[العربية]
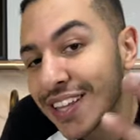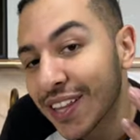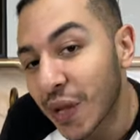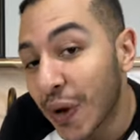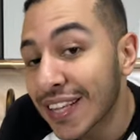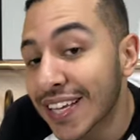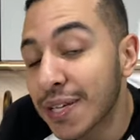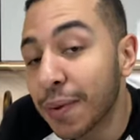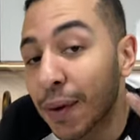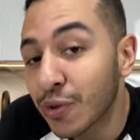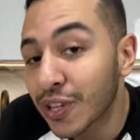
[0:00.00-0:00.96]
دلوقتي
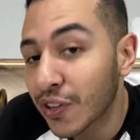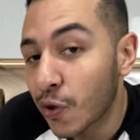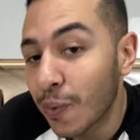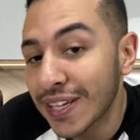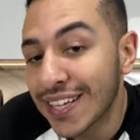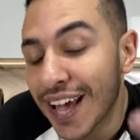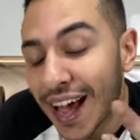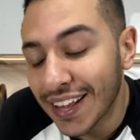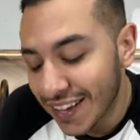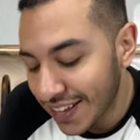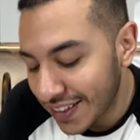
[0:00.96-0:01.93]
هسيبها لمده ربع ساعه
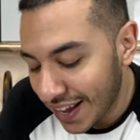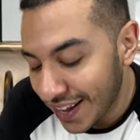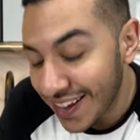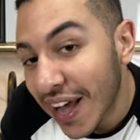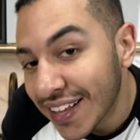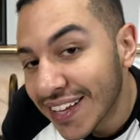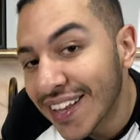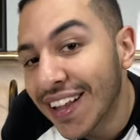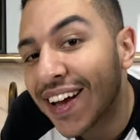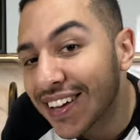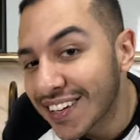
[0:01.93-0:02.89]
تهدى بعد
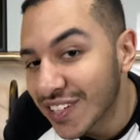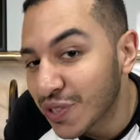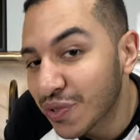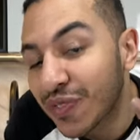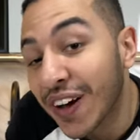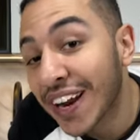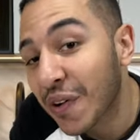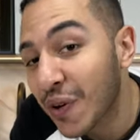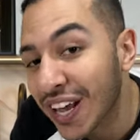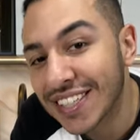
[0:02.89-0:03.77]
كده نشوف هناكلها